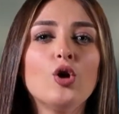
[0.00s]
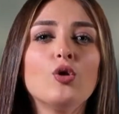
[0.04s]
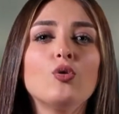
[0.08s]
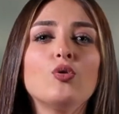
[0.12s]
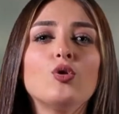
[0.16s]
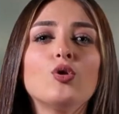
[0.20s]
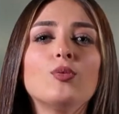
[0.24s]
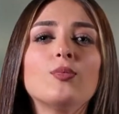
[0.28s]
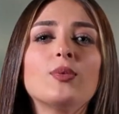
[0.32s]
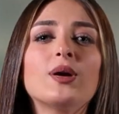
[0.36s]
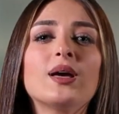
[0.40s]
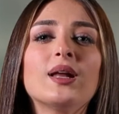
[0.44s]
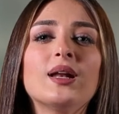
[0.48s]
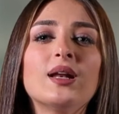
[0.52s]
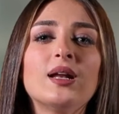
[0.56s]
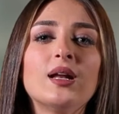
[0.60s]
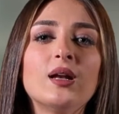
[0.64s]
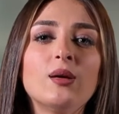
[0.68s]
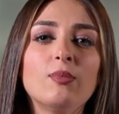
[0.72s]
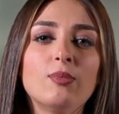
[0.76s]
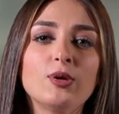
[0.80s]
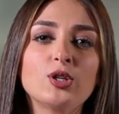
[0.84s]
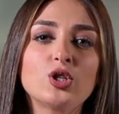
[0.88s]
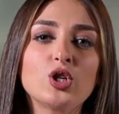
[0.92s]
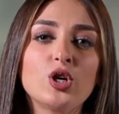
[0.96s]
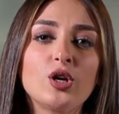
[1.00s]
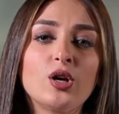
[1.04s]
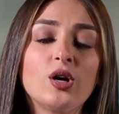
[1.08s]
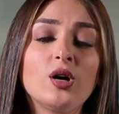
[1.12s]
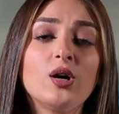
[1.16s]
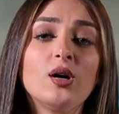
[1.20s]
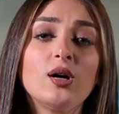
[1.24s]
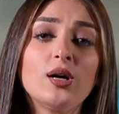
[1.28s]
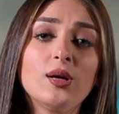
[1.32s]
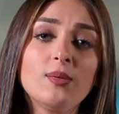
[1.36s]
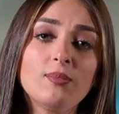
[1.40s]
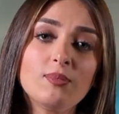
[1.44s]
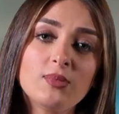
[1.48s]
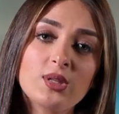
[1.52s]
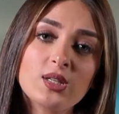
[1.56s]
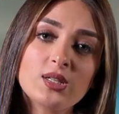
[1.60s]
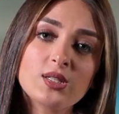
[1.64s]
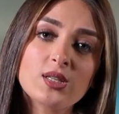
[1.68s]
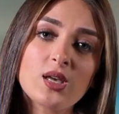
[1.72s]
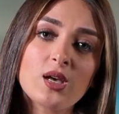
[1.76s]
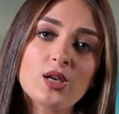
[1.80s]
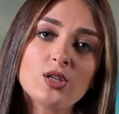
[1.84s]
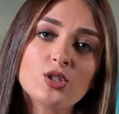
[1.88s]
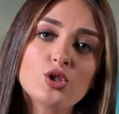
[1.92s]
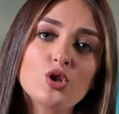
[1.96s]
ويمكن للبشرة
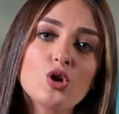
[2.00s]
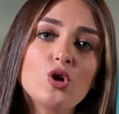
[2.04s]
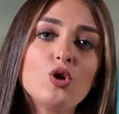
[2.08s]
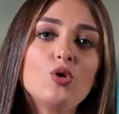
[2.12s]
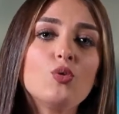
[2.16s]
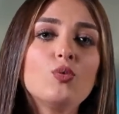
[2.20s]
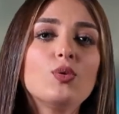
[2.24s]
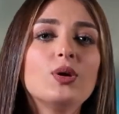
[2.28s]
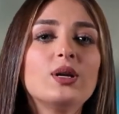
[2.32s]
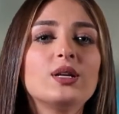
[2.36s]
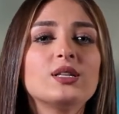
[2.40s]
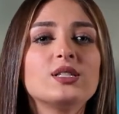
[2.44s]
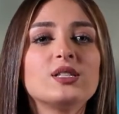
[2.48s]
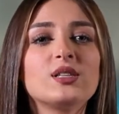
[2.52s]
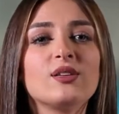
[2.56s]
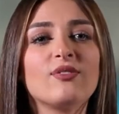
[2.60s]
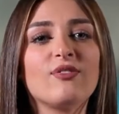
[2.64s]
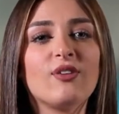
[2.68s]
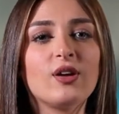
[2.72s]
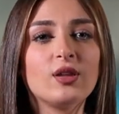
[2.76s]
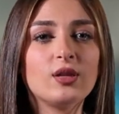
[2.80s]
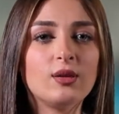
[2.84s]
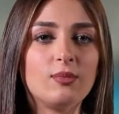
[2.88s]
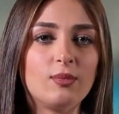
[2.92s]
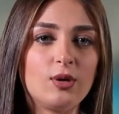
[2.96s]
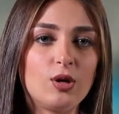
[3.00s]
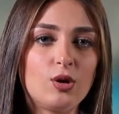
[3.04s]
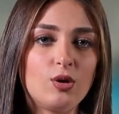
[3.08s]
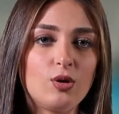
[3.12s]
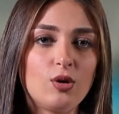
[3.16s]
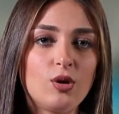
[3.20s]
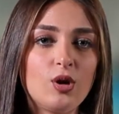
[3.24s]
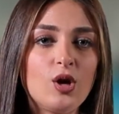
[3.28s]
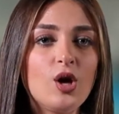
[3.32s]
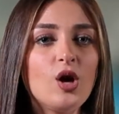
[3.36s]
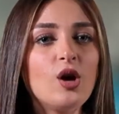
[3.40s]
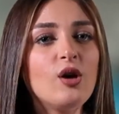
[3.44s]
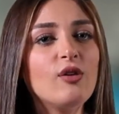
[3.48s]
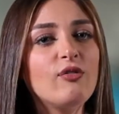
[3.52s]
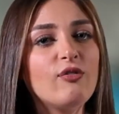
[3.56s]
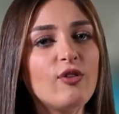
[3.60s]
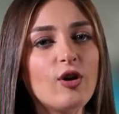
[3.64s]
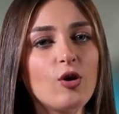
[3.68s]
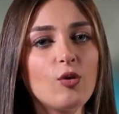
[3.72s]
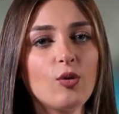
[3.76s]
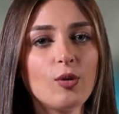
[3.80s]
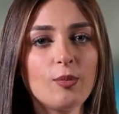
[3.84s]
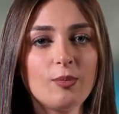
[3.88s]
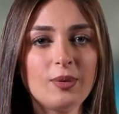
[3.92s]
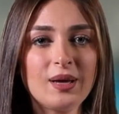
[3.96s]
امتصاصه والاستفادة منه
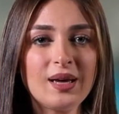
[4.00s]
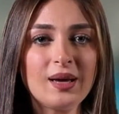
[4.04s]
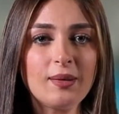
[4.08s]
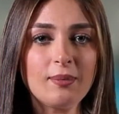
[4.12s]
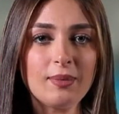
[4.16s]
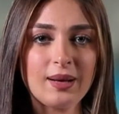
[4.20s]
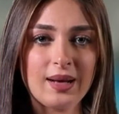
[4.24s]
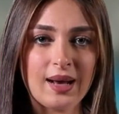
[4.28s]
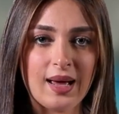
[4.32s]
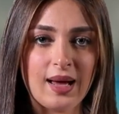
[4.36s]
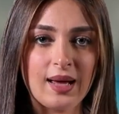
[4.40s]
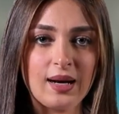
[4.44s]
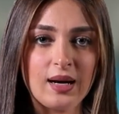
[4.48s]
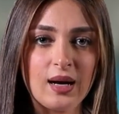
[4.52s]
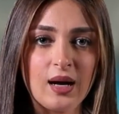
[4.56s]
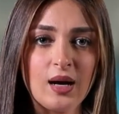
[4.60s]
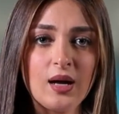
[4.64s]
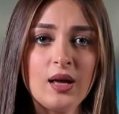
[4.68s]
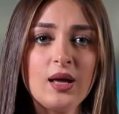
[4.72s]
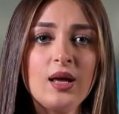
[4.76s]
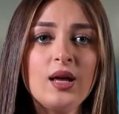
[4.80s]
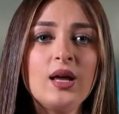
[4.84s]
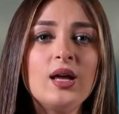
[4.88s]
فهو بيعمل على